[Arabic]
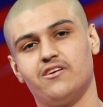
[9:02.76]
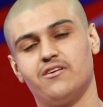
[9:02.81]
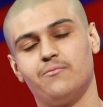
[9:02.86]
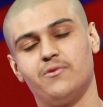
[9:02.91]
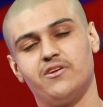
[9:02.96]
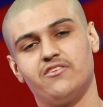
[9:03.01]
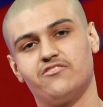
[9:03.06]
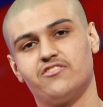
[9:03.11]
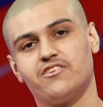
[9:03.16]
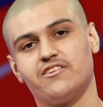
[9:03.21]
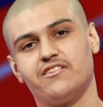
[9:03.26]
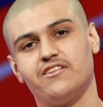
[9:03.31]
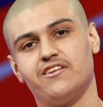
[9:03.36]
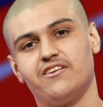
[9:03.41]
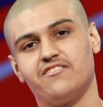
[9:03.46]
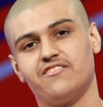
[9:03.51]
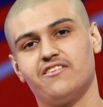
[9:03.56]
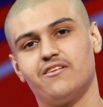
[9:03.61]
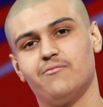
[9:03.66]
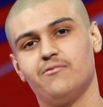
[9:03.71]
من الست
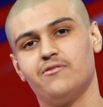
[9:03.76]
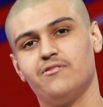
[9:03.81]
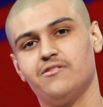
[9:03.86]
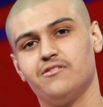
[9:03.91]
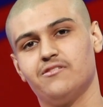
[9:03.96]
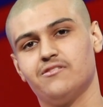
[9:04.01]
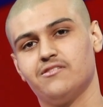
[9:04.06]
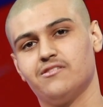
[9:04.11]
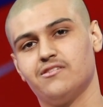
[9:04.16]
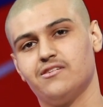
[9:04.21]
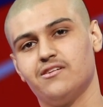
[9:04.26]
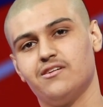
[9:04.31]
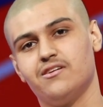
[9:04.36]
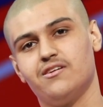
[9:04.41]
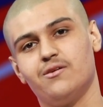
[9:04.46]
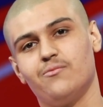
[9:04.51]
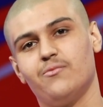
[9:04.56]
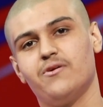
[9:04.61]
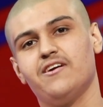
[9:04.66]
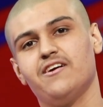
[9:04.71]
للسبع
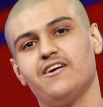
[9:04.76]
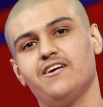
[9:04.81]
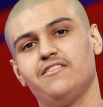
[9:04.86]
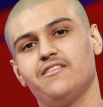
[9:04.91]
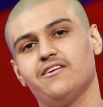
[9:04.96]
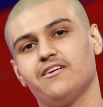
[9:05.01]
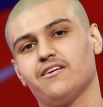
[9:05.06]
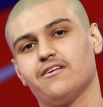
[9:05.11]
وبعدين عندك